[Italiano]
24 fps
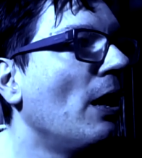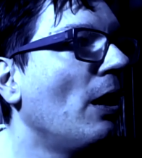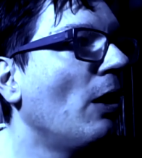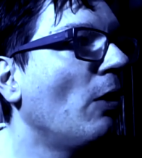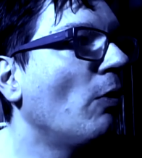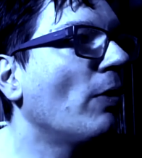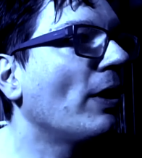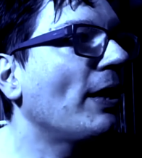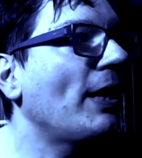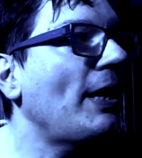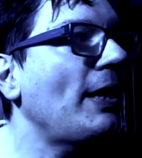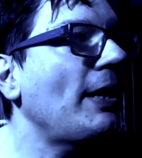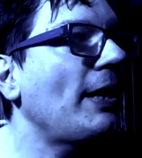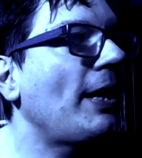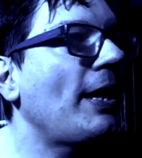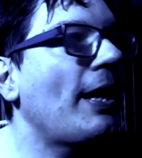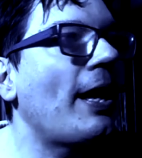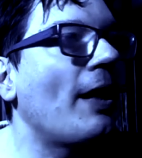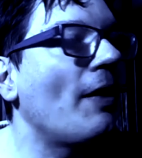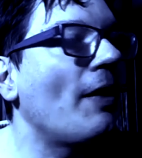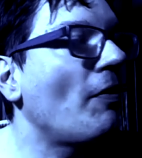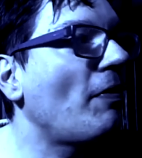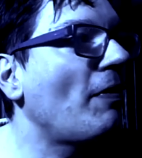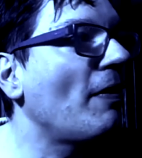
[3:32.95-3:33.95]
Guardate
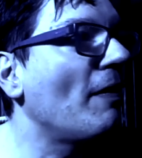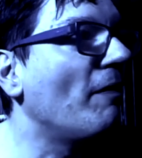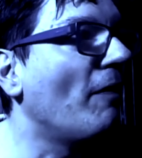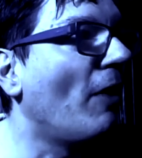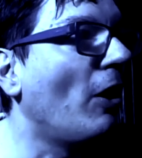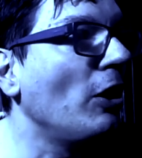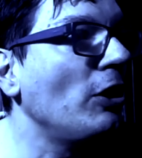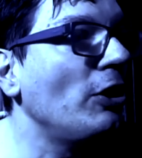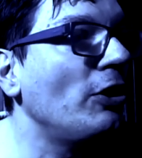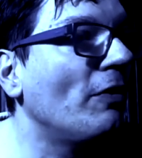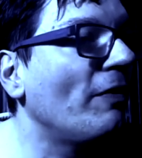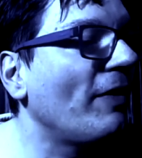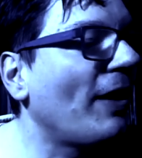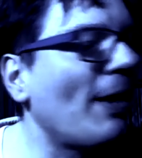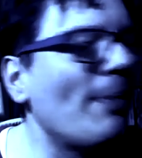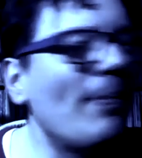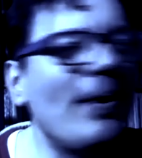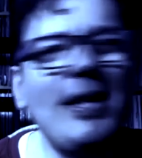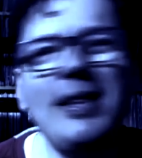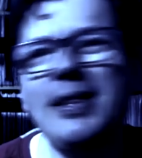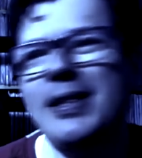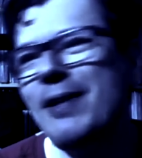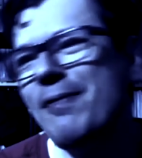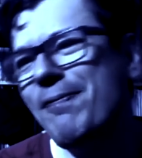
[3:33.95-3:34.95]
che se voglio
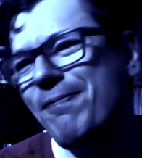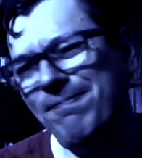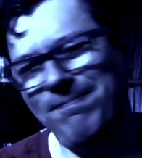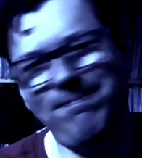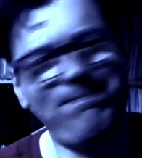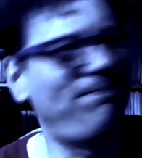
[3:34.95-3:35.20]
veramente,